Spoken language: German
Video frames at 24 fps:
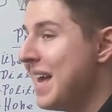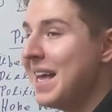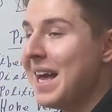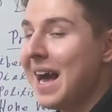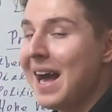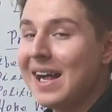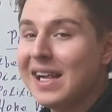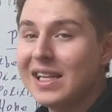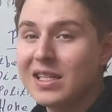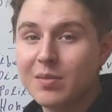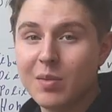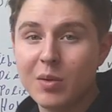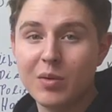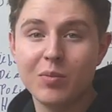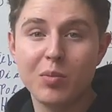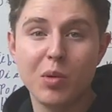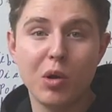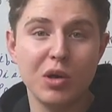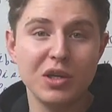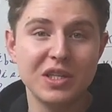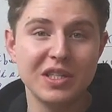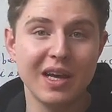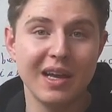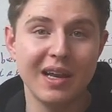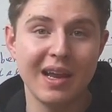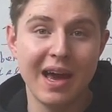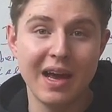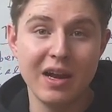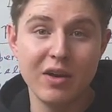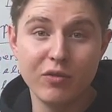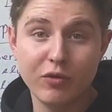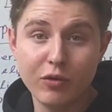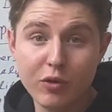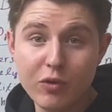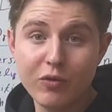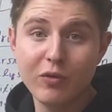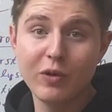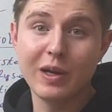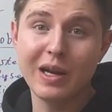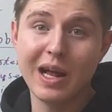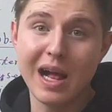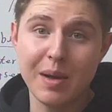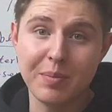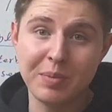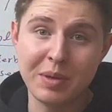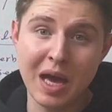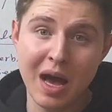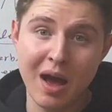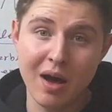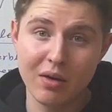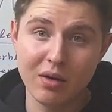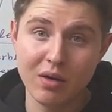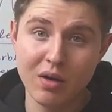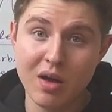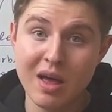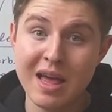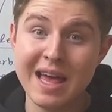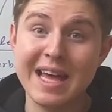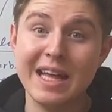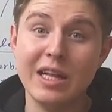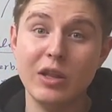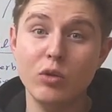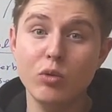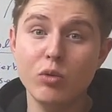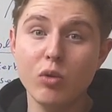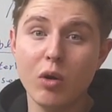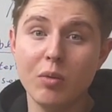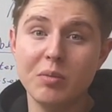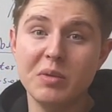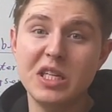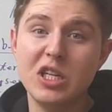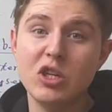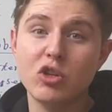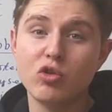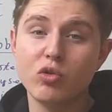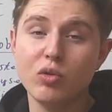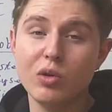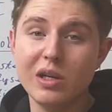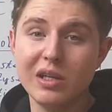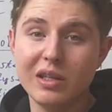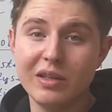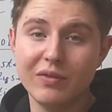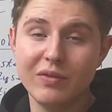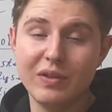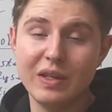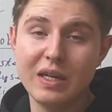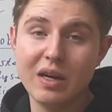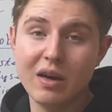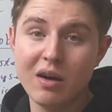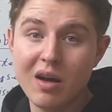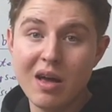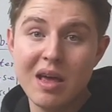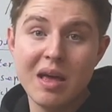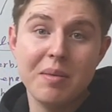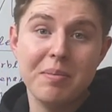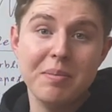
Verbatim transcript: Also man bräuchte alleine 5,5 Jahre, nur um die Schulden wieder